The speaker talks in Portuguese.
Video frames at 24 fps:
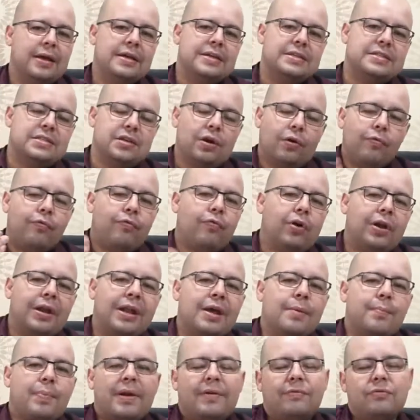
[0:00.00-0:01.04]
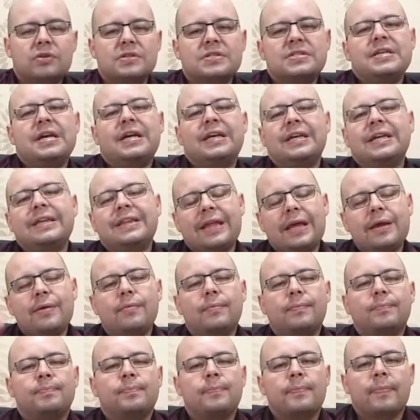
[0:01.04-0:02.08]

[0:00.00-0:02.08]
Se eu for ler para você aqui, tem